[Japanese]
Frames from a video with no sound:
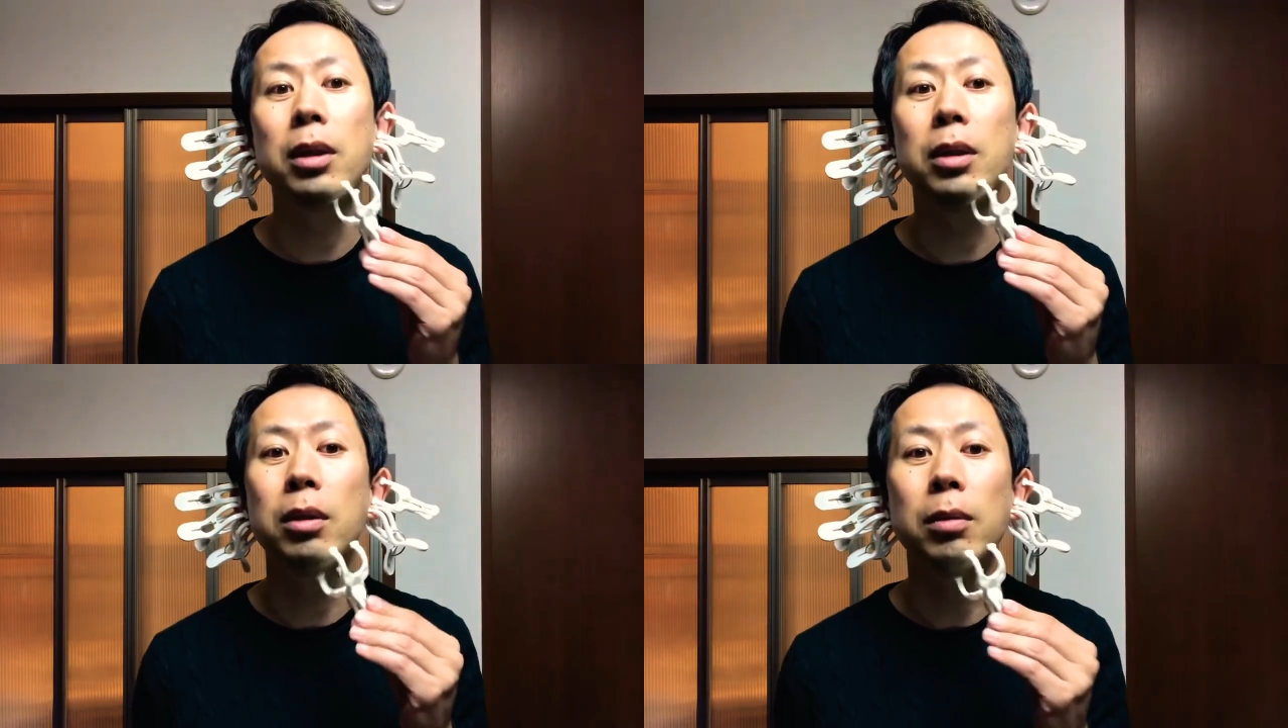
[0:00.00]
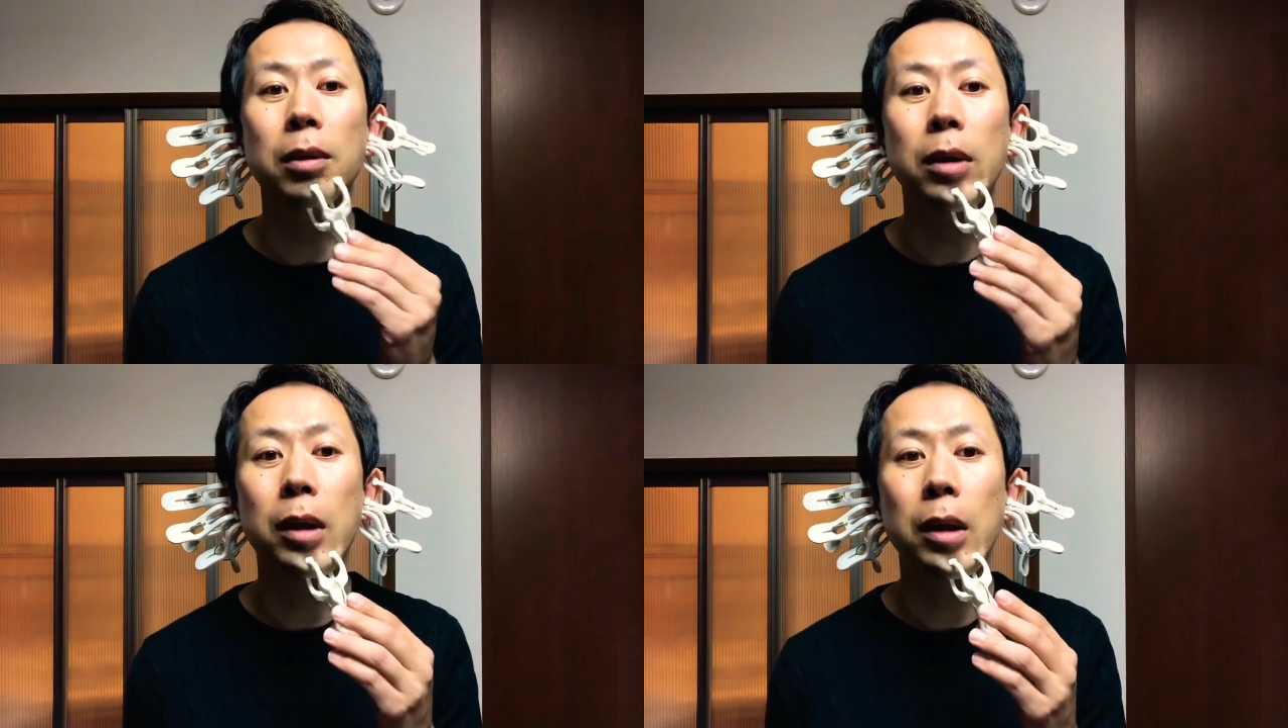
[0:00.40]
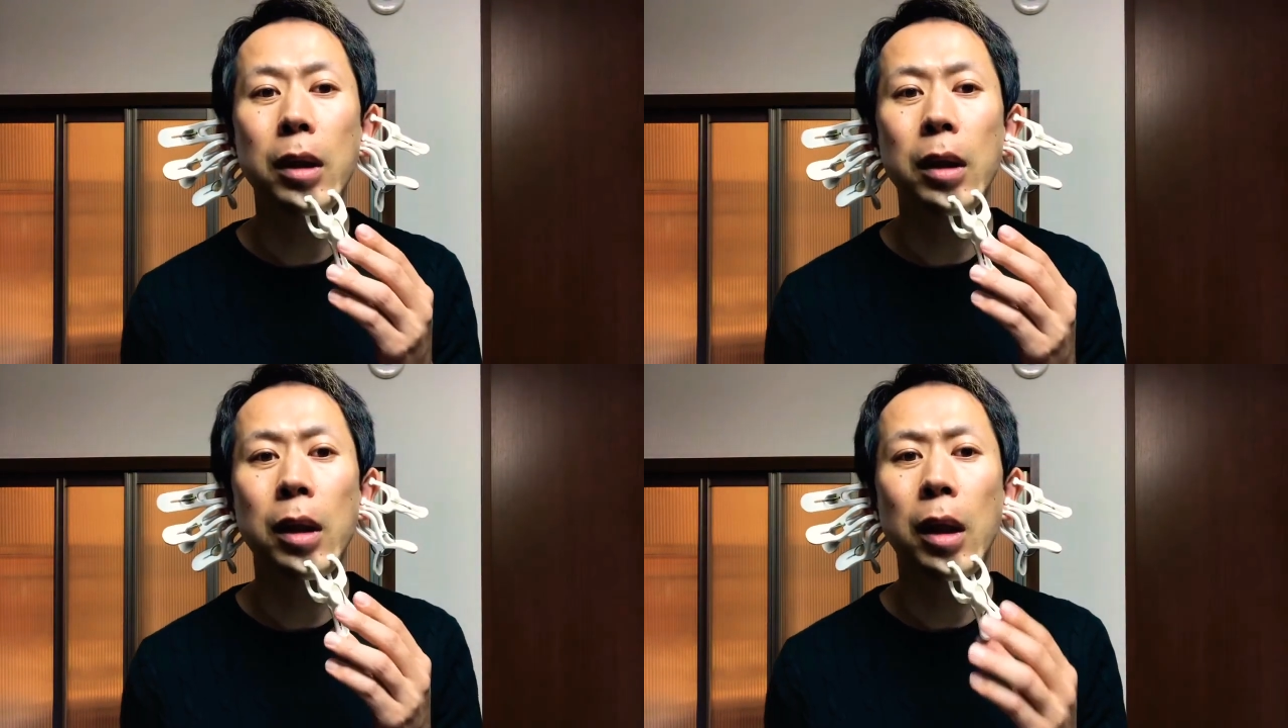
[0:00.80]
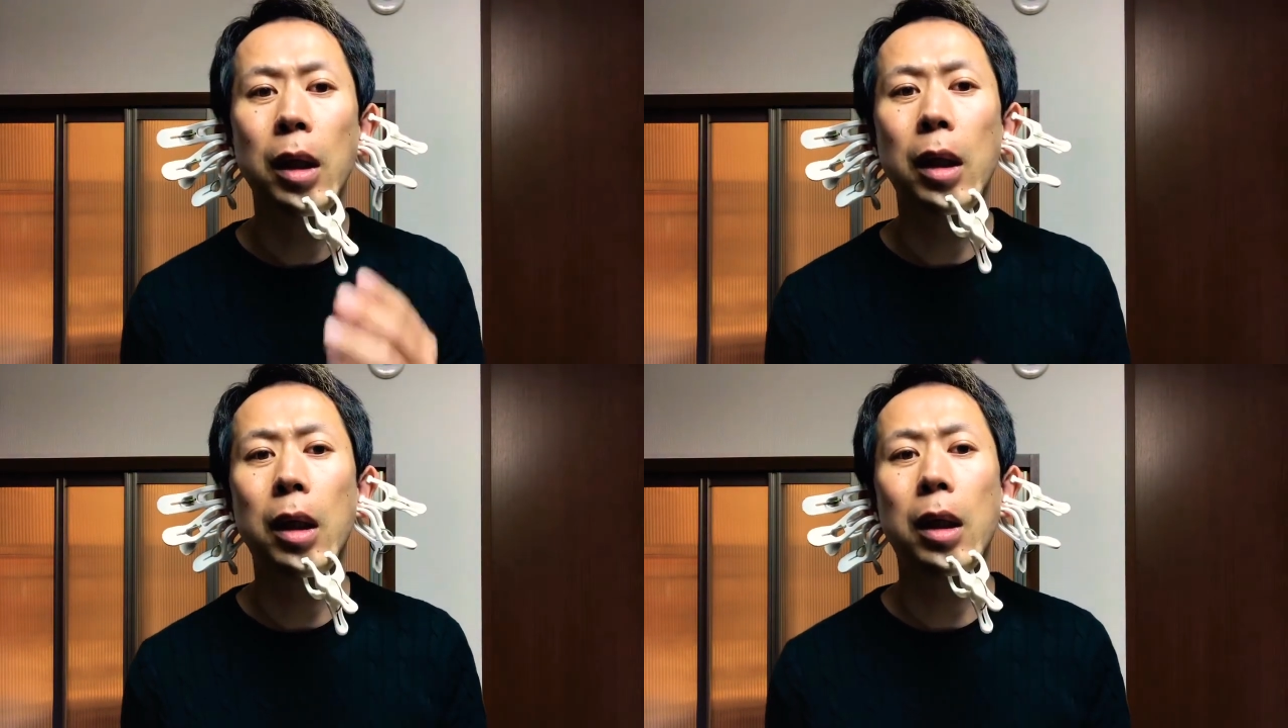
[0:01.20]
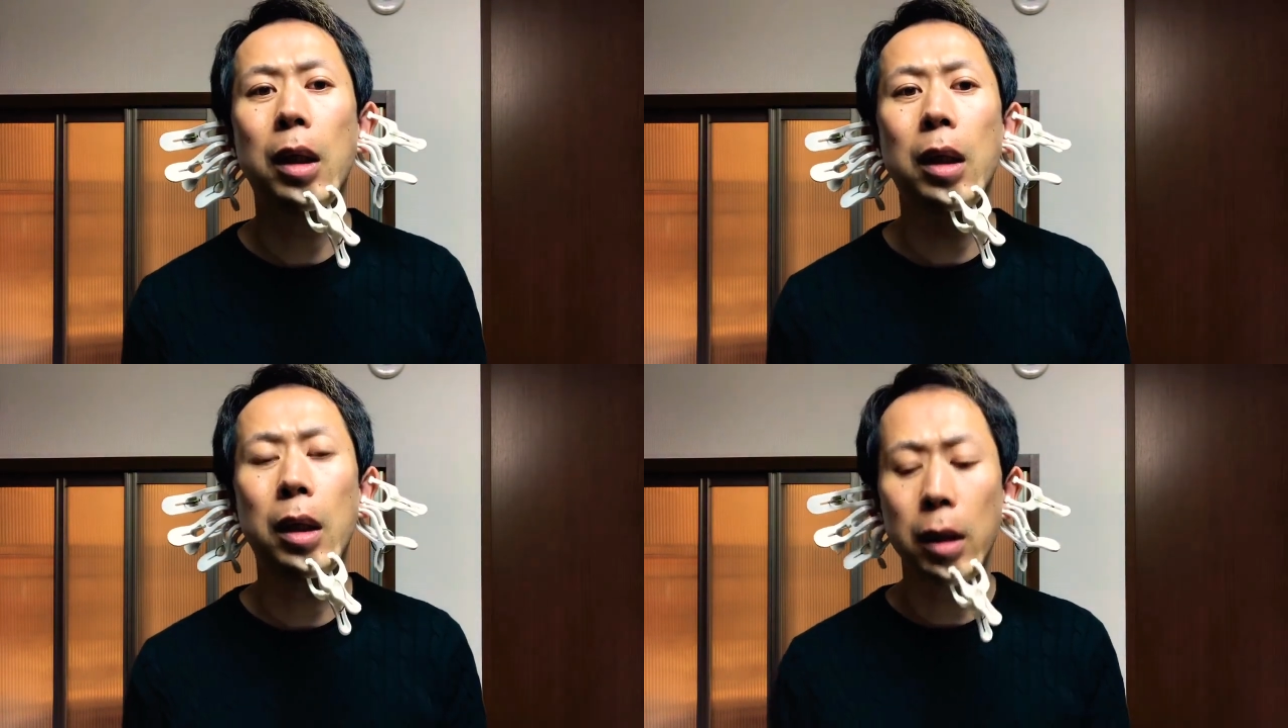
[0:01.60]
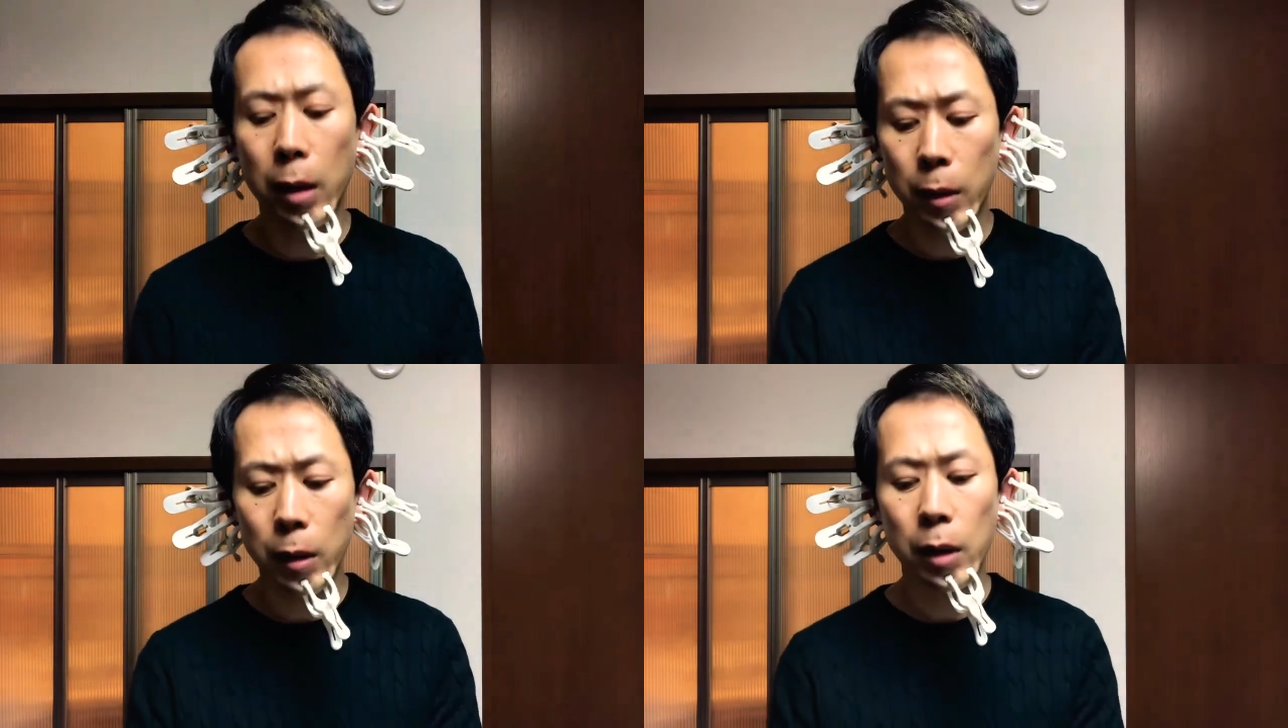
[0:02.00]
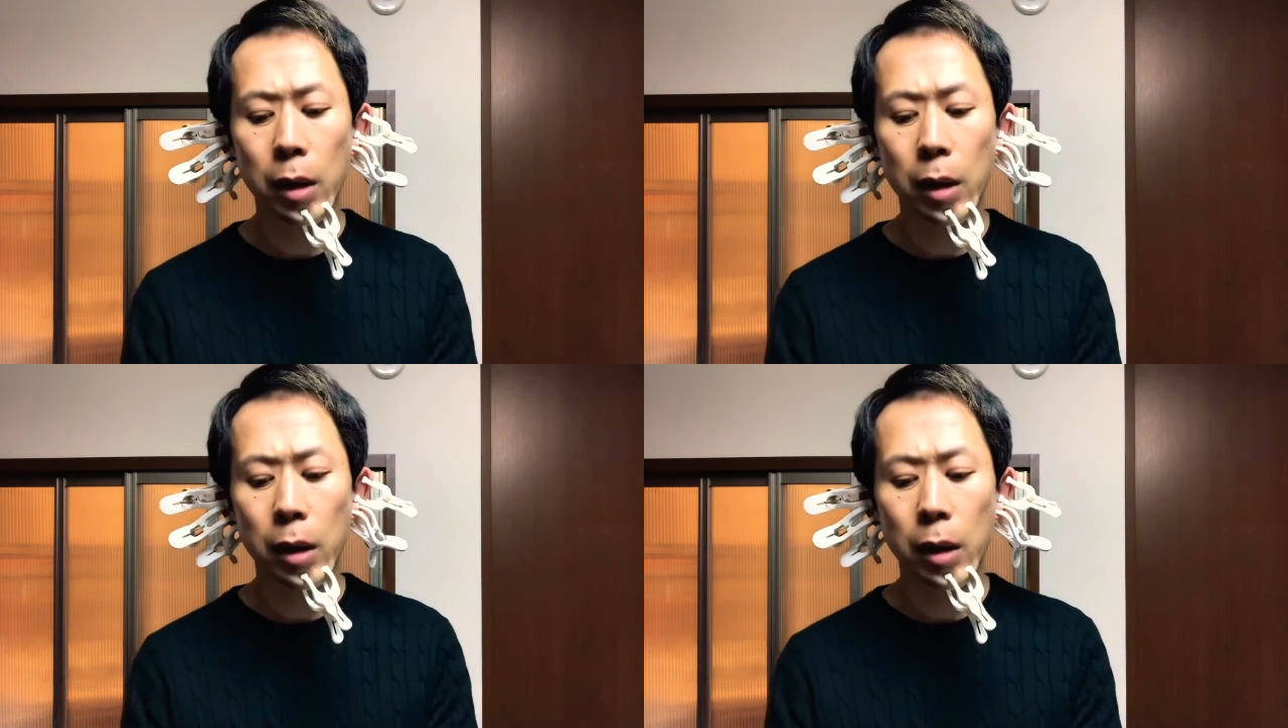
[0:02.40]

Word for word: 大丈夫ああそこ